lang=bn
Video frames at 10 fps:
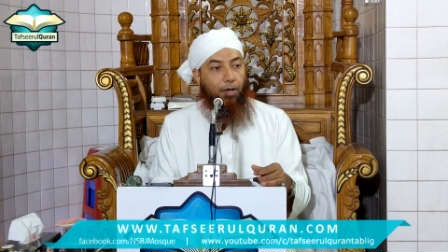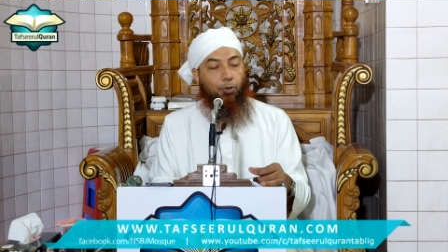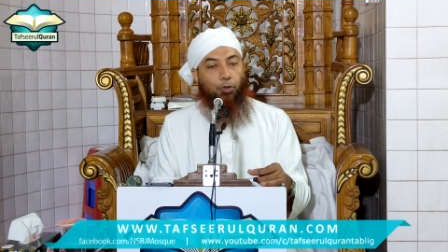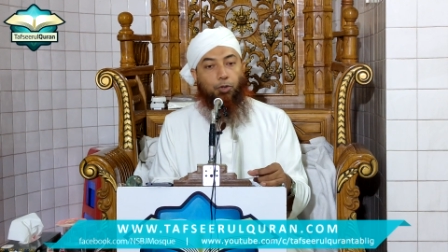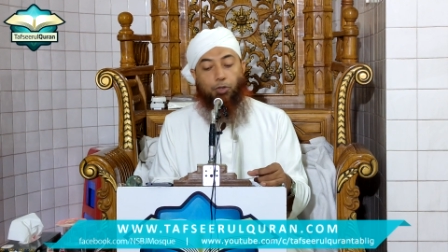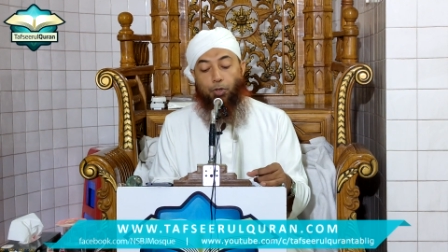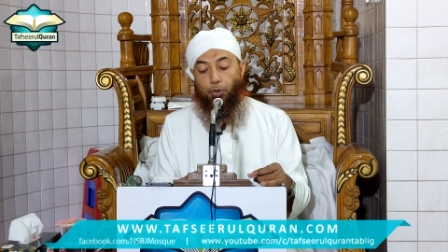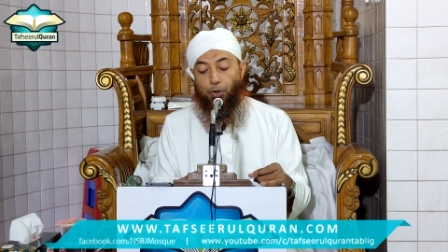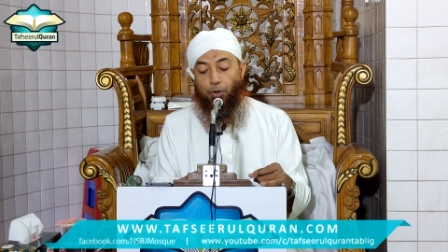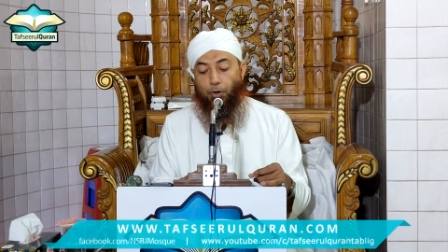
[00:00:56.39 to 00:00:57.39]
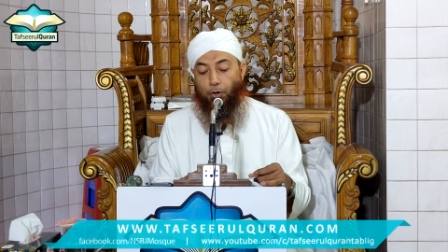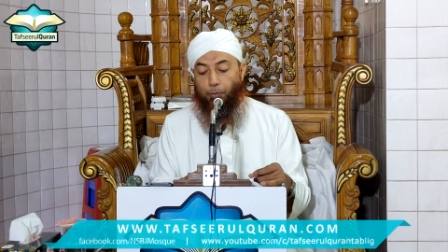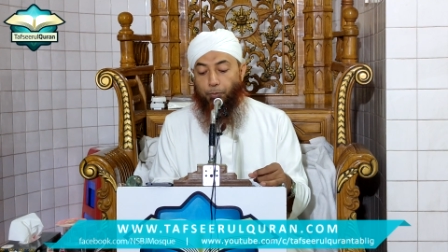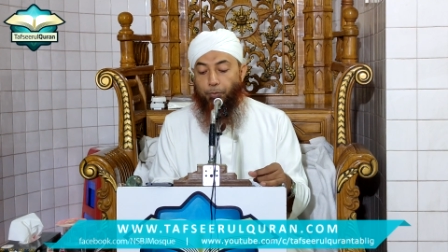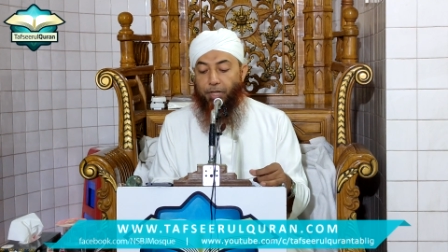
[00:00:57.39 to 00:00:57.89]
আগত সকল
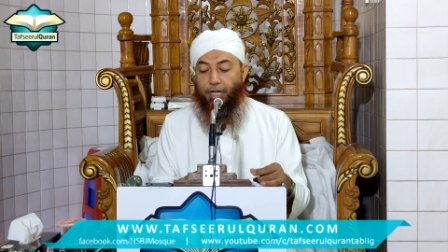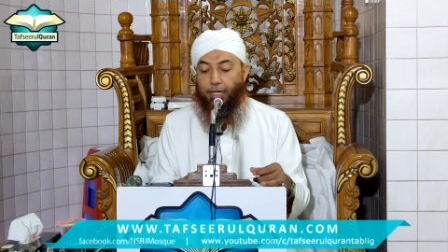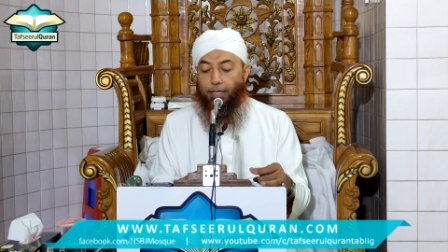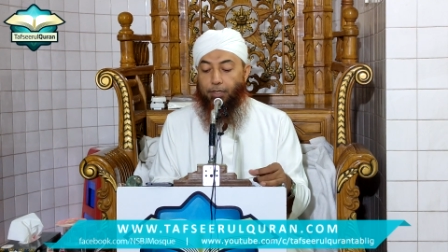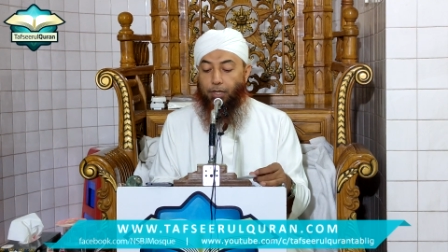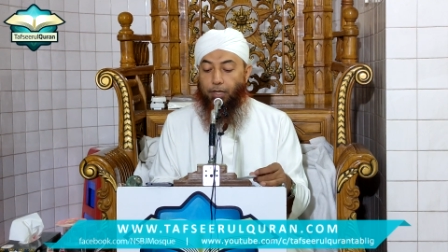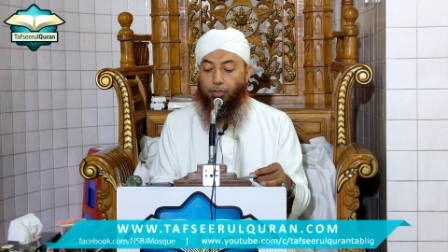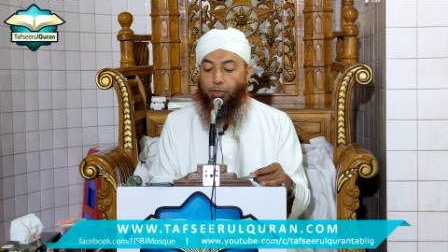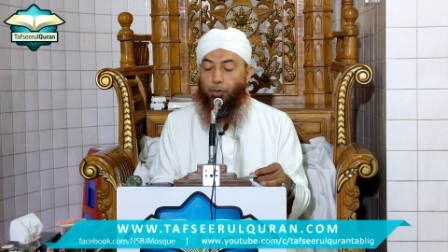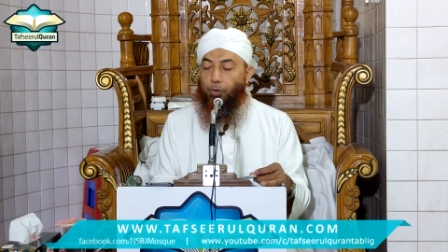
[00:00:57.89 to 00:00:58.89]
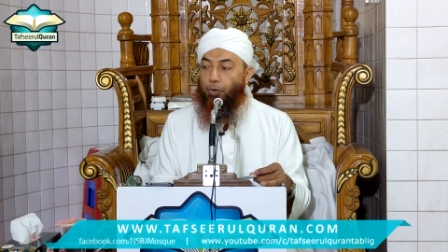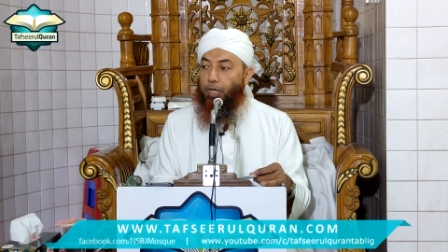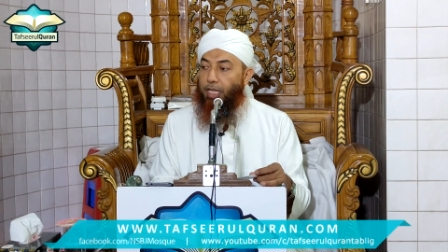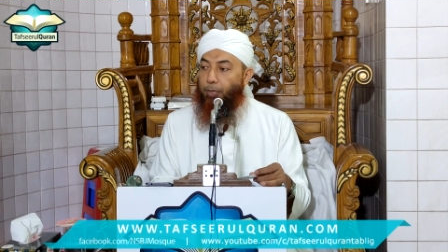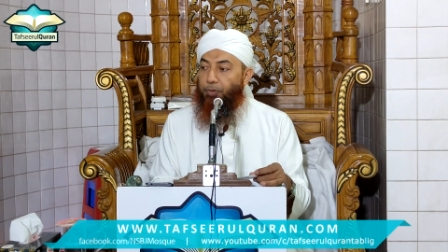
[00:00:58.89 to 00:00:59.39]
মুমিনের জন্য
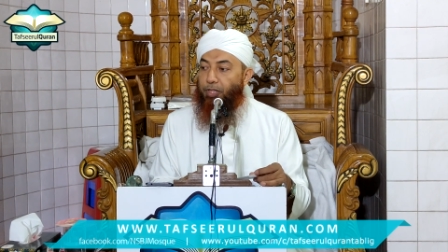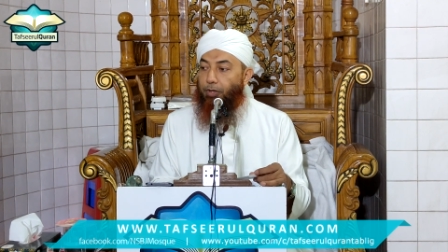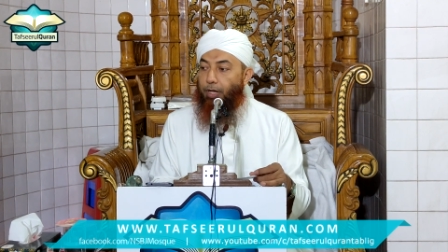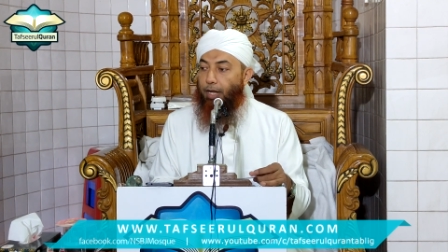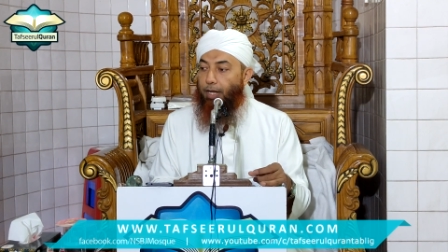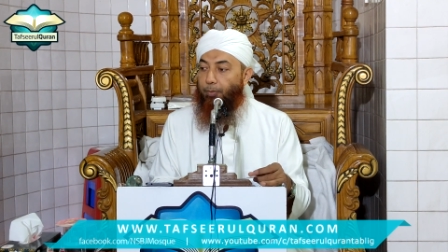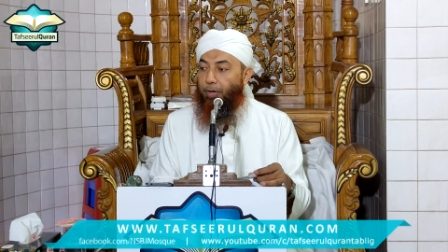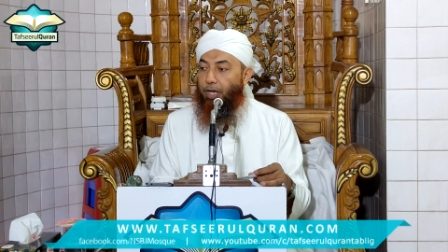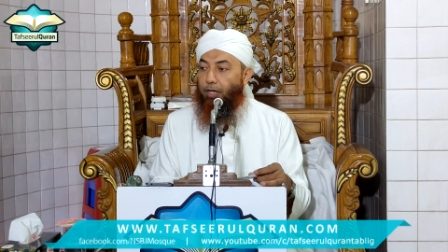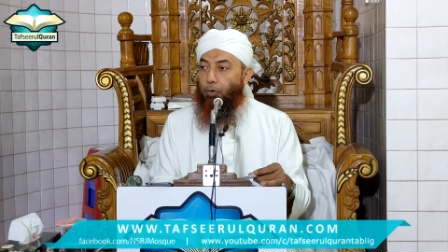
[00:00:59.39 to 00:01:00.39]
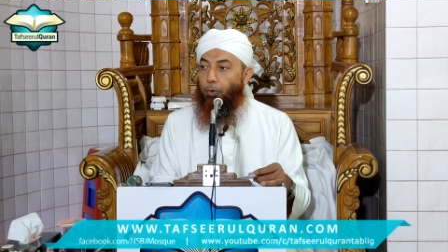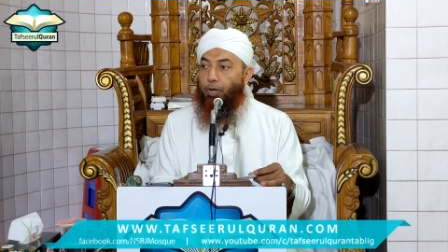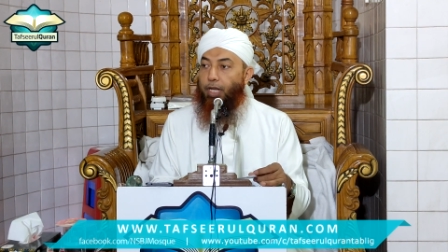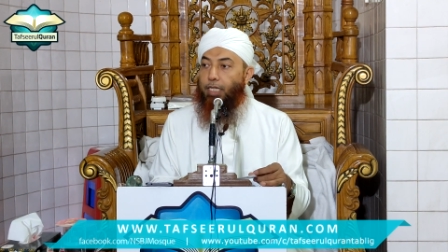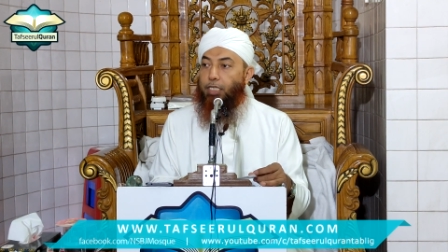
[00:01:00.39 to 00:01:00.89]
এর ভিতরে আল্লাপাক
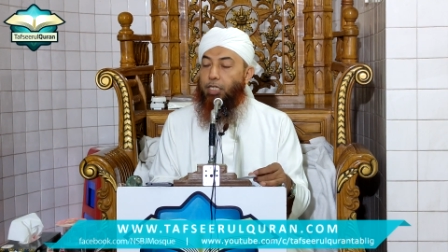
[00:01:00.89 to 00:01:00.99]
অনেক